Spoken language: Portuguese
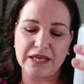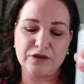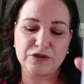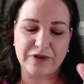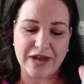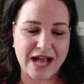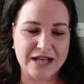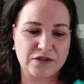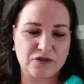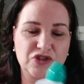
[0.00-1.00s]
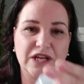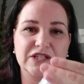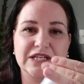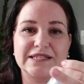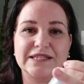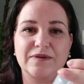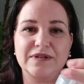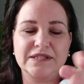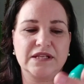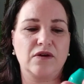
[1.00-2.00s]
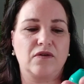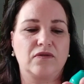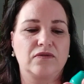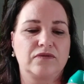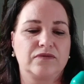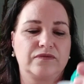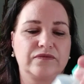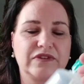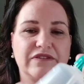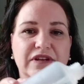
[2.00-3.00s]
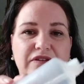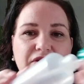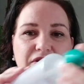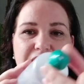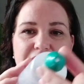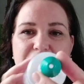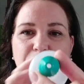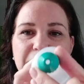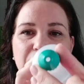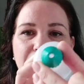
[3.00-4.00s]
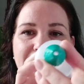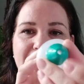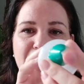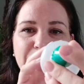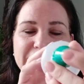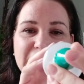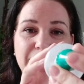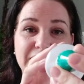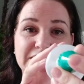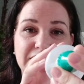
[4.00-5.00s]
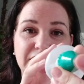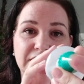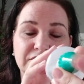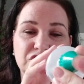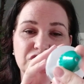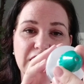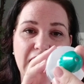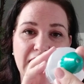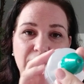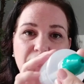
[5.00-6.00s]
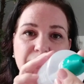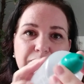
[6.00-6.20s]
E os frascos, gente, eles são assim, ó. Tá vendo? Ó? Eles têm um bico largo para sair bastante água,